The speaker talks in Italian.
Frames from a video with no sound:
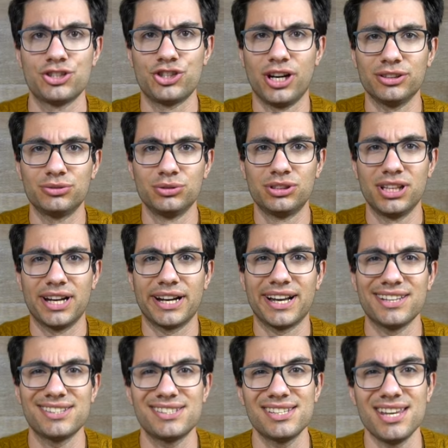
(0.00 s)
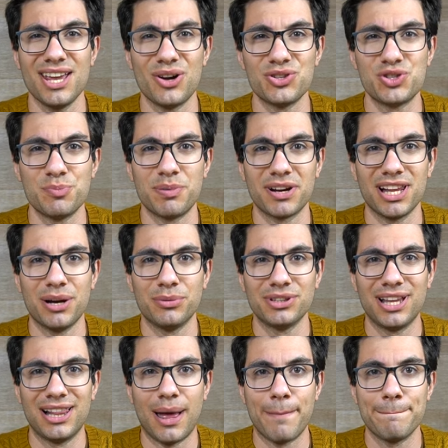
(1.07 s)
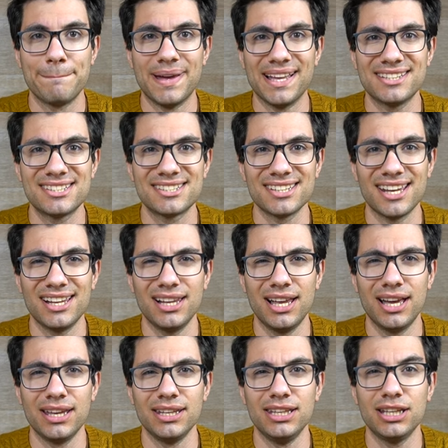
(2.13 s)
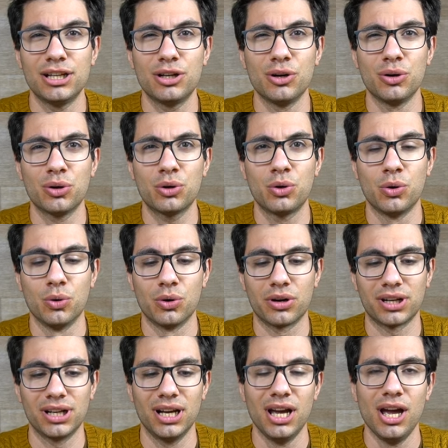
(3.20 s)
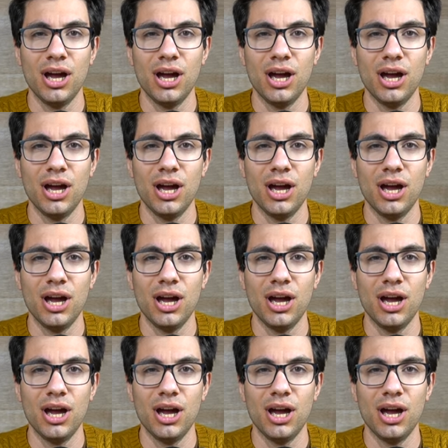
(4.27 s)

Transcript: Ciao a tutti ragazzi, oggi parliamo della Petzl Eco Core,